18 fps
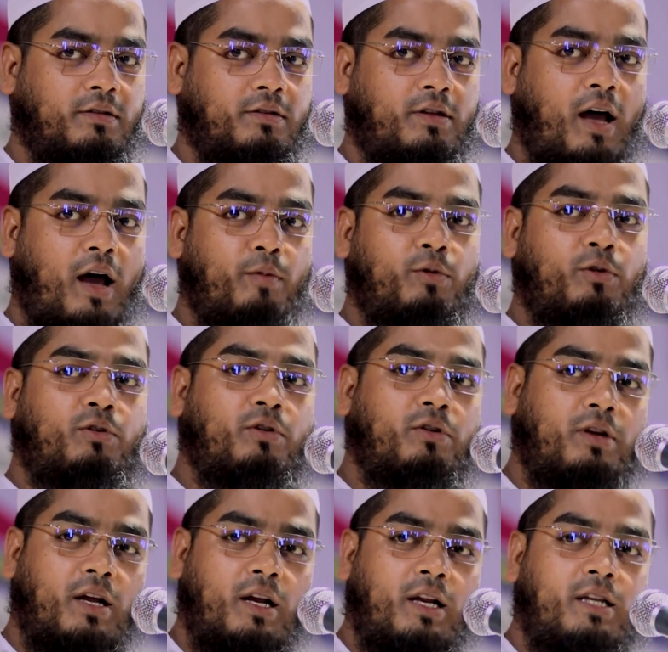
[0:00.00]
তা আমি তো
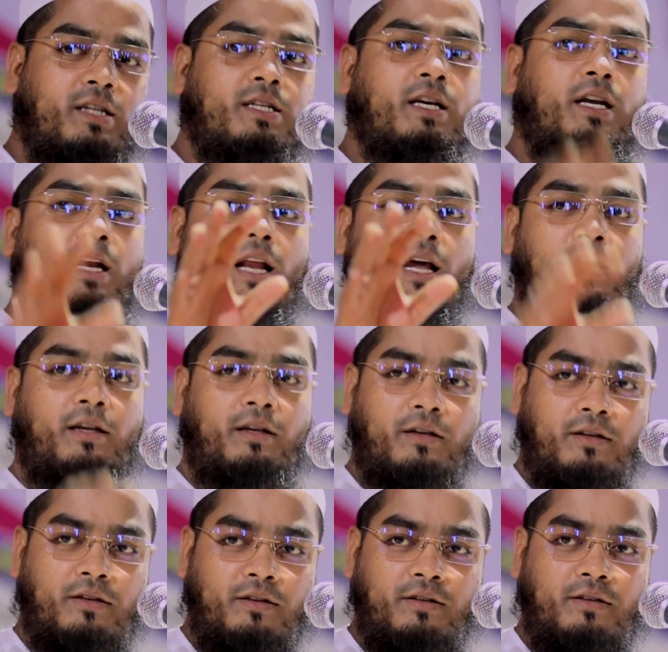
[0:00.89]
ডেলি চিল্লাই
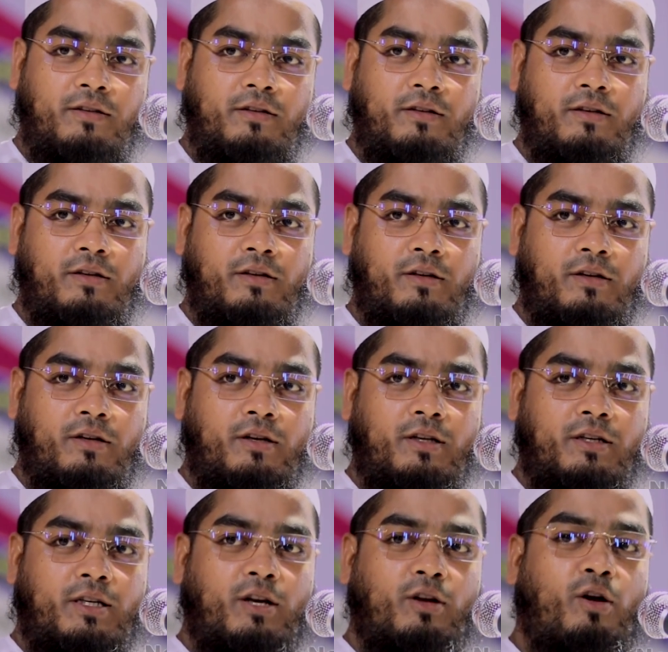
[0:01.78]

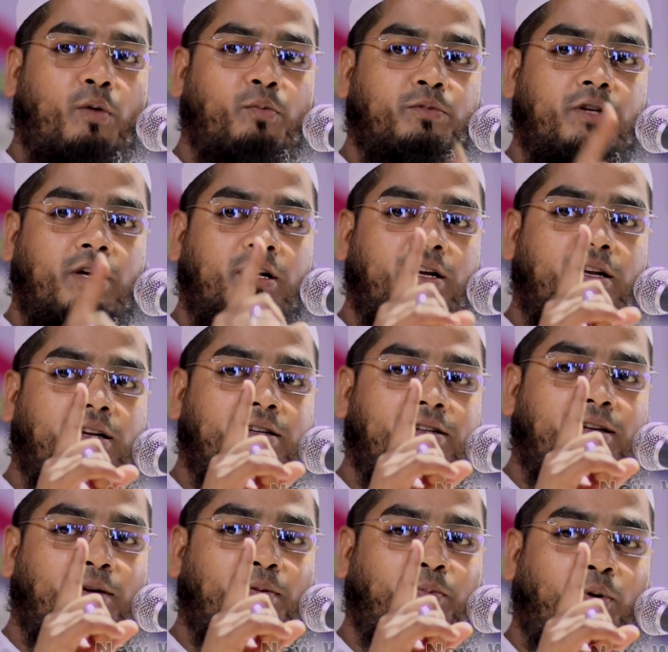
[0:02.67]
সে রমজানের
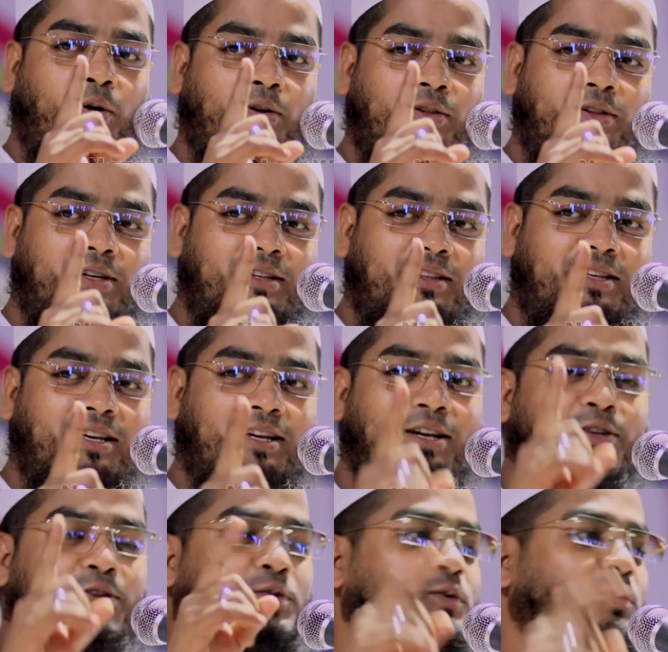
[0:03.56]
ঈদের পরদিন
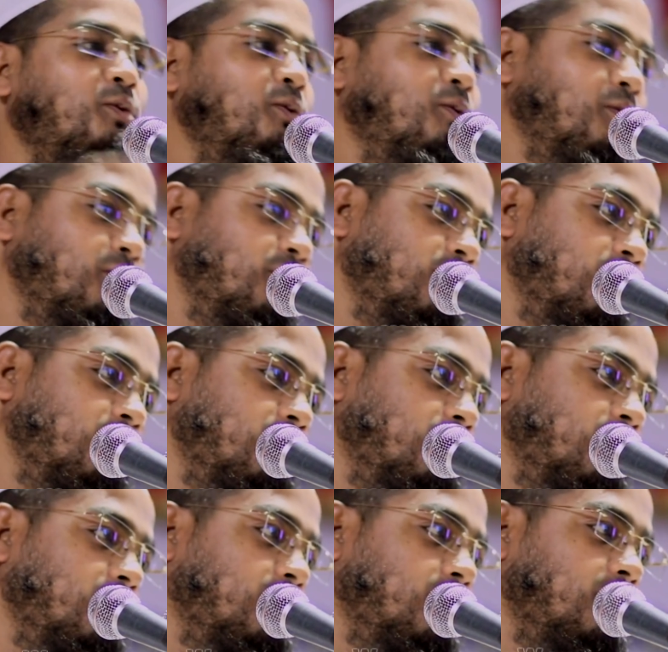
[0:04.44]
থেকে শুরু
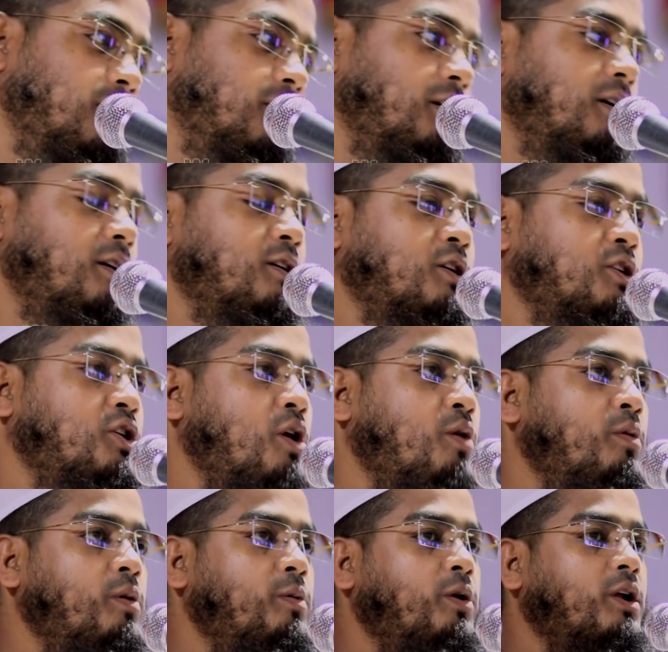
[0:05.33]

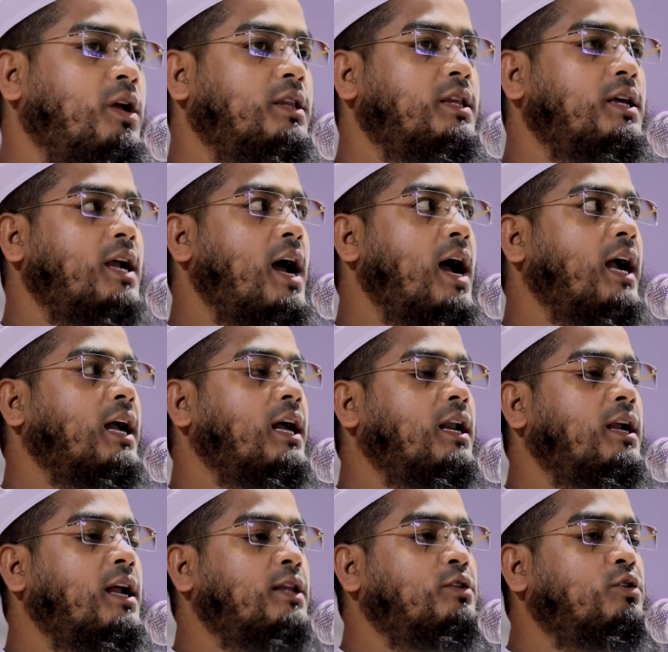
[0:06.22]
সবে বরাতের
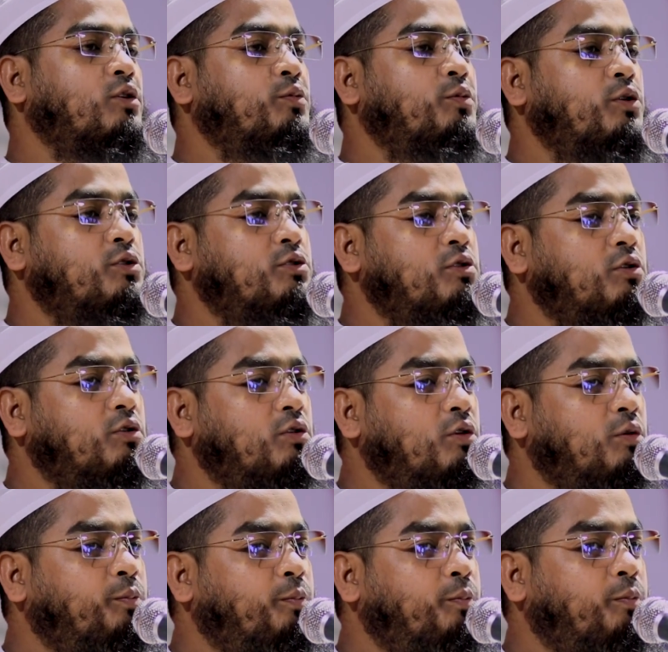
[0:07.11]
আগের রাত্র
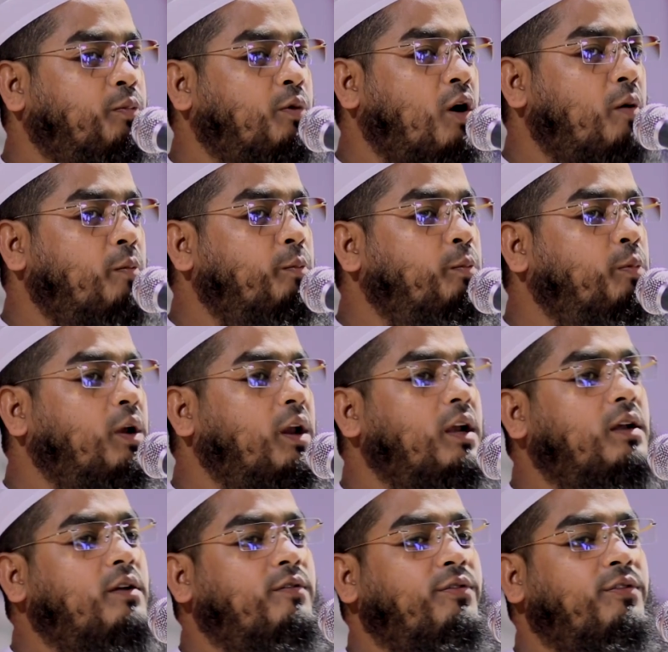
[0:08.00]
পর্যন্ত
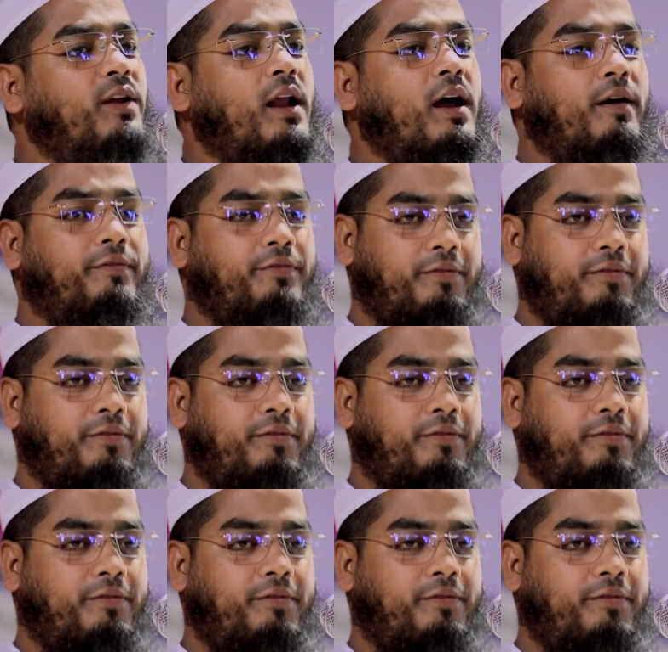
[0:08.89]
কমপ্লিট ফিল